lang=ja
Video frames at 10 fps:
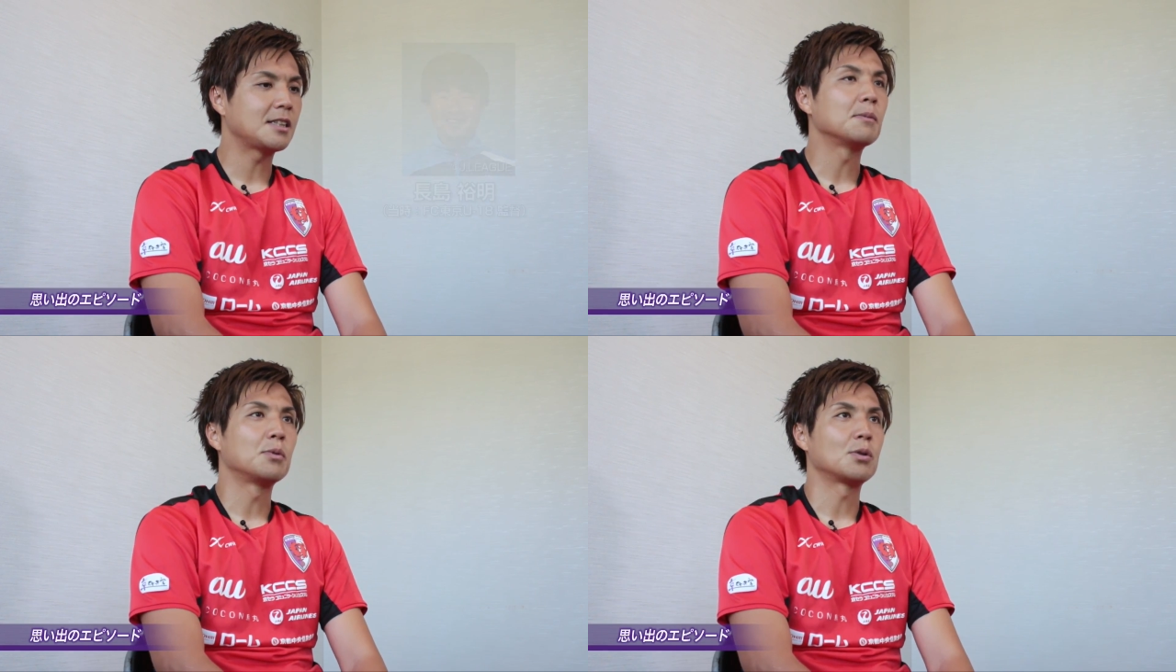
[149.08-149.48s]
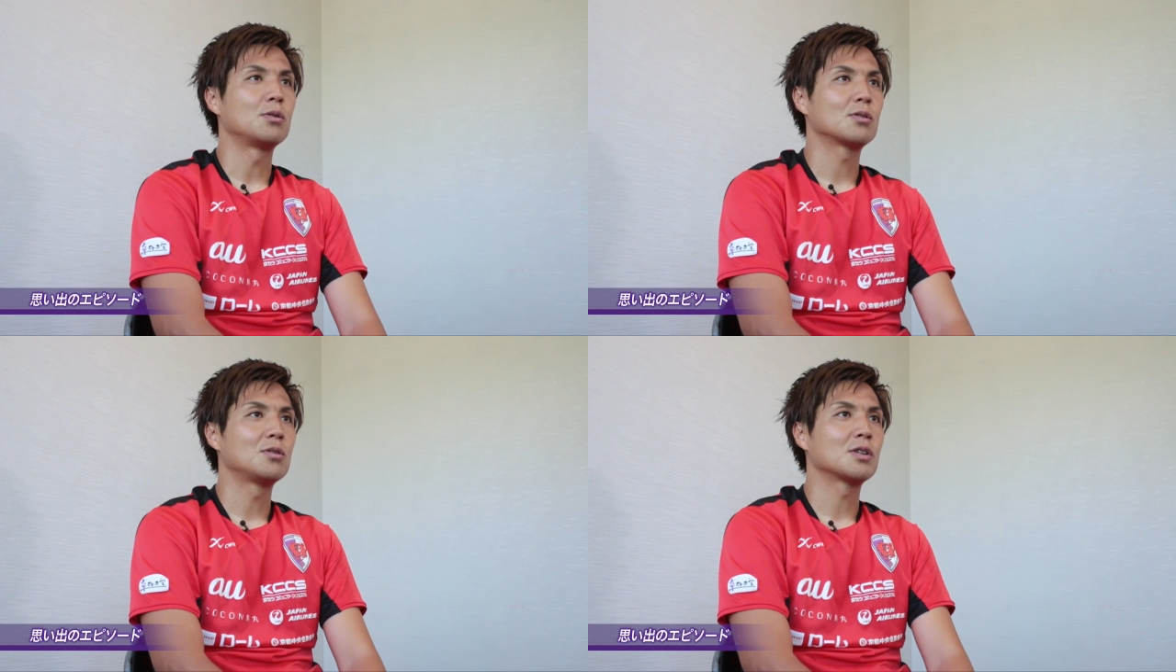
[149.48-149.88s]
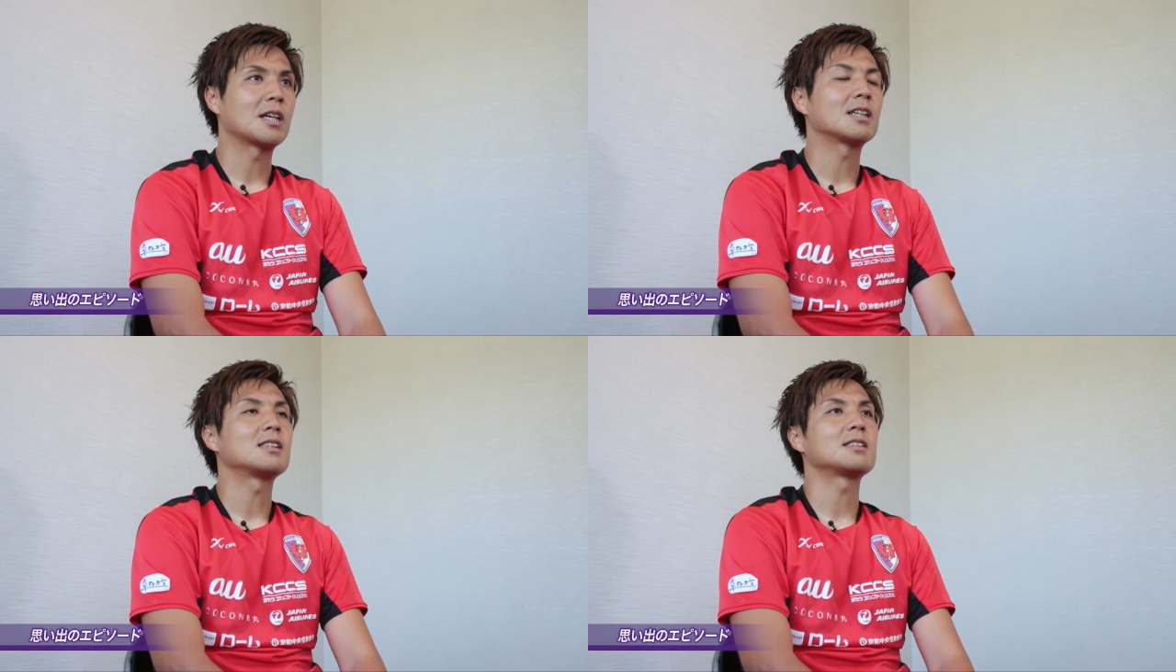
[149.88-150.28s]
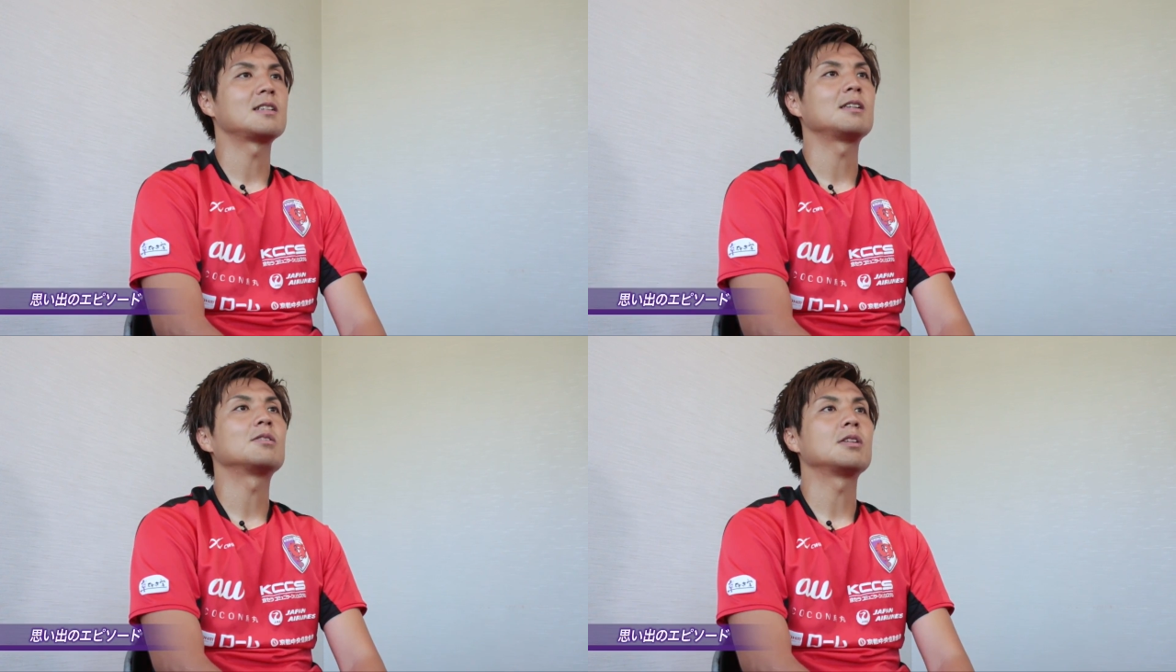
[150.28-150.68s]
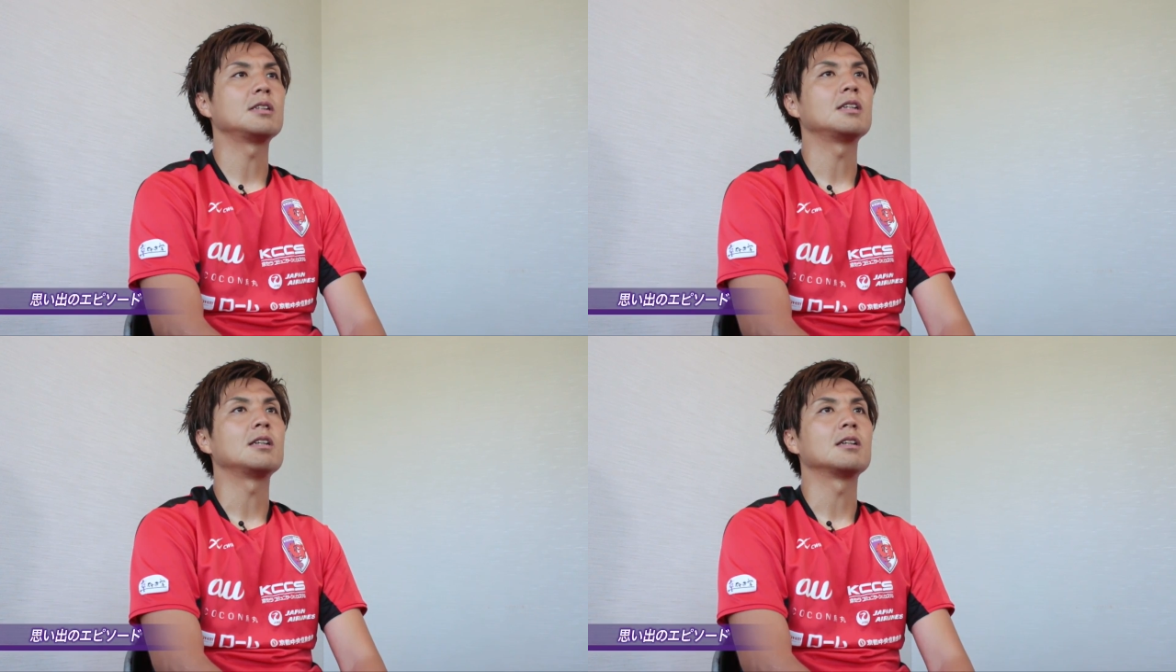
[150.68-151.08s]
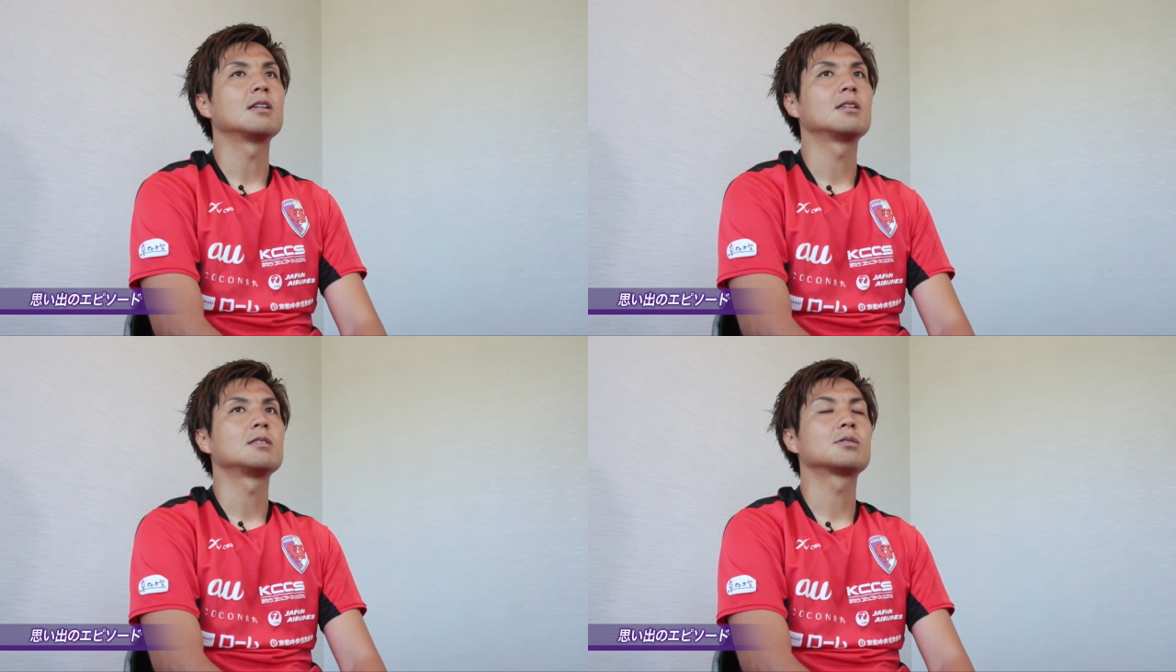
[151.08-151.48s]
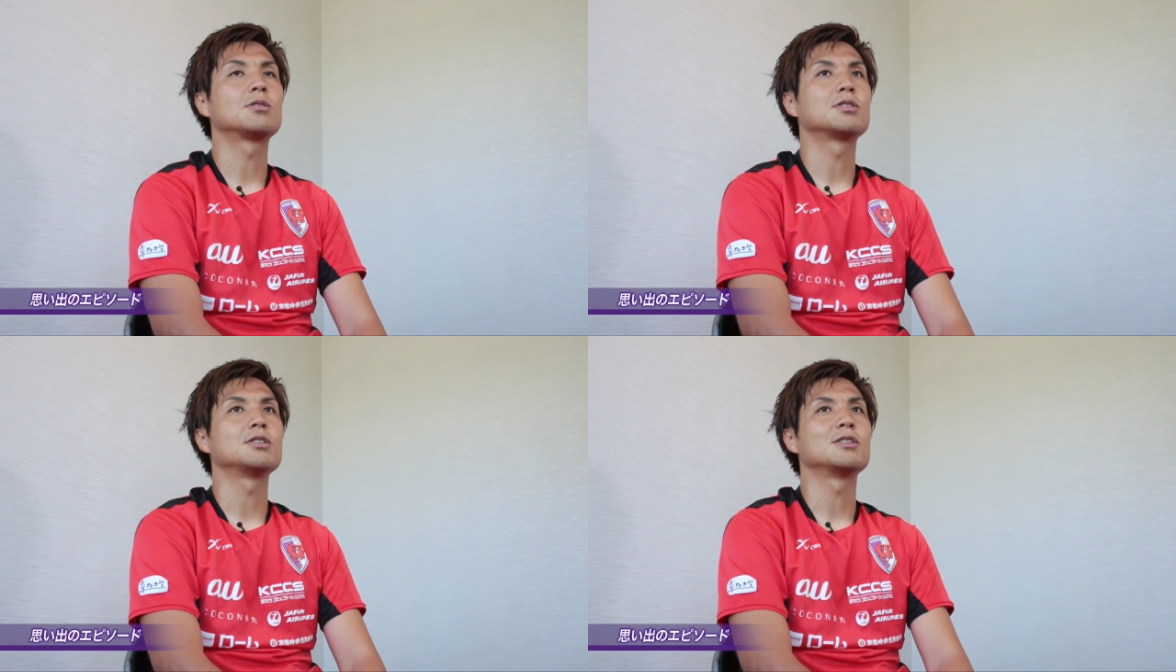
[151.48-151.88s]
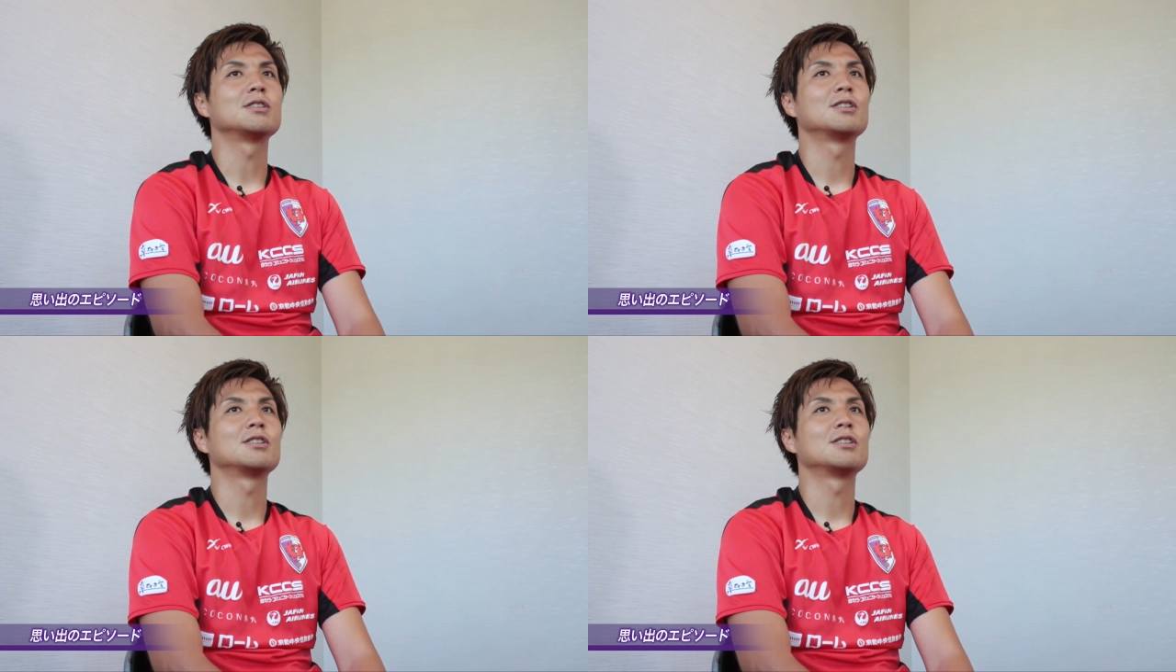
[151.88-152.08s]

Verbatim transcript: てもこう結果出せない時にすごく